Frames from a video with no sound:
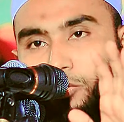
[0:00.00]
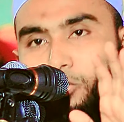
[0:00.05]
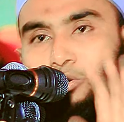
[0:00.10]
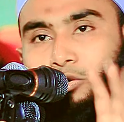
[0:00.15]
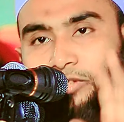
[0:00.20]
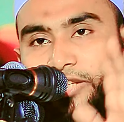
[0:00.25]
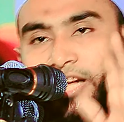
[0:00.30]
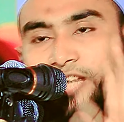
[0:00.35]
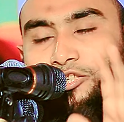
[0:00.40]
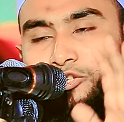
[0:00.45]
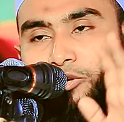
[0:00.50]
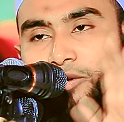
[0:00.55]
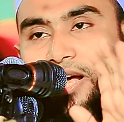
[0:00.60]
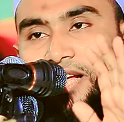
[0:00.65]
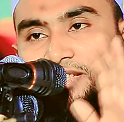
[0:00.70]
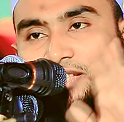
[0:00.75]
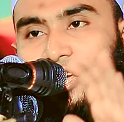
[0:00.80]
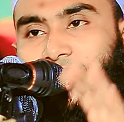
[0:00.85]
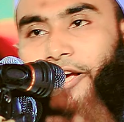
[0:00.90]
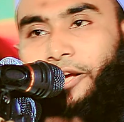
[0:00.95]
কোনো টেনশন
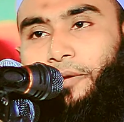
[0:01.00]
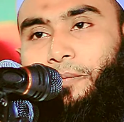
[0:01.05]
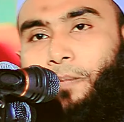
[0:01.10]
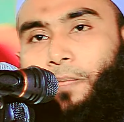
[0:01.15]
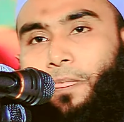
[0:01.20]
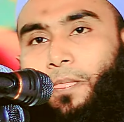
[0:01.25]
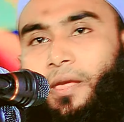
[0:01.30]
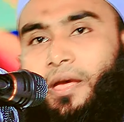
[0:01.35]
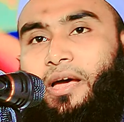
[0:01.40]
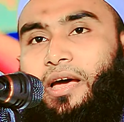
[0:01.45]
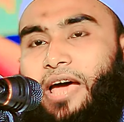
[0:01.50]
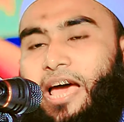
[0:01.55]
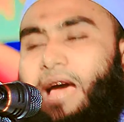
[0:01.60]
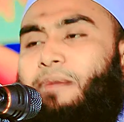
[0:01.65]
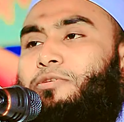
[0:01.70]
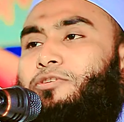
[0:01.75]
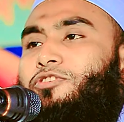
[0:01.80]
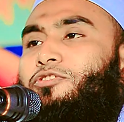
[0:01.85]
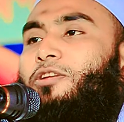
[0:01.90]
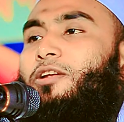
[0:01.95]
আছে এ
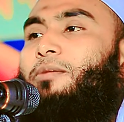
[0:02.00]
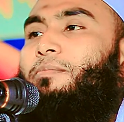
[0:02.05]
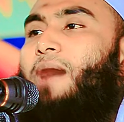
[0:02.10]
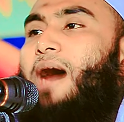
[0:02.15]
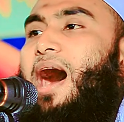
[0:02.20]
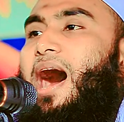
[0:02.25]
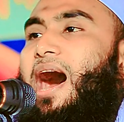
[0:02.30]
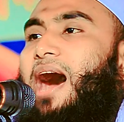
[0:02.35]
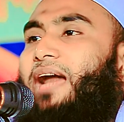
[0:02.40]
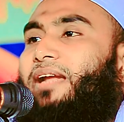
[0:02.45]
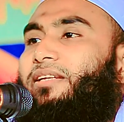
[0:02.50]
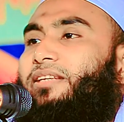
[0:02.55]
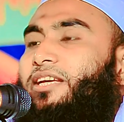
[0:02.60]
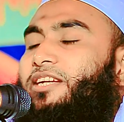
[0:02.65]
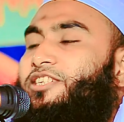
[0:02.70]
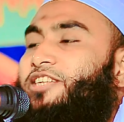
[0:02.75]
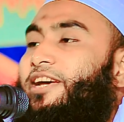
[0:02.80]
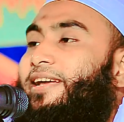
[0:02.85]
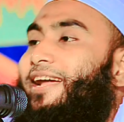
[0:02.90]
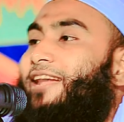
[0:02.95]
মুসলমান
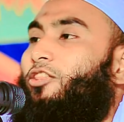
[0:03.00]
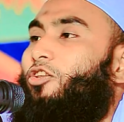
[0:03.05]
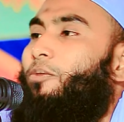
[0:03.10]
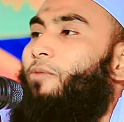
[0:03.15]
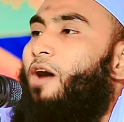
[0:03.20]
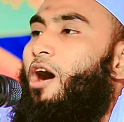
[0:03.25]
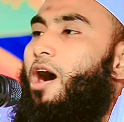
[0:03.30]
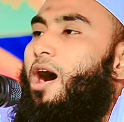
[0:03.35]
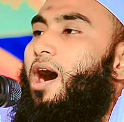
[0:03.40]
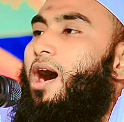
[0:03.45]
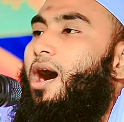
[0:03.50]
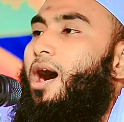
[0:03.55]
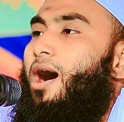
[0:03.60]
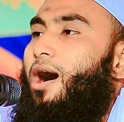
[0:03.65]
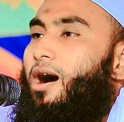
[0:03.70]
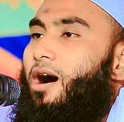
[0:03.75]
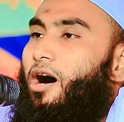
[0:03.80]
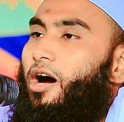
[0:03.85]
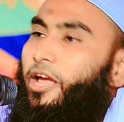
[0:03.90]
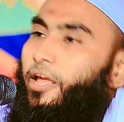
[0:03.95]
কিসের এত
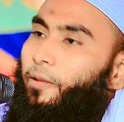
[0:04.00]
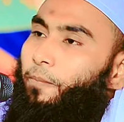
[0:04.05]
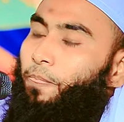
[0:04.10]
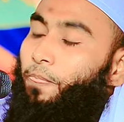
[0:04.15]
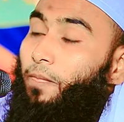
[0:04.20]
ভয়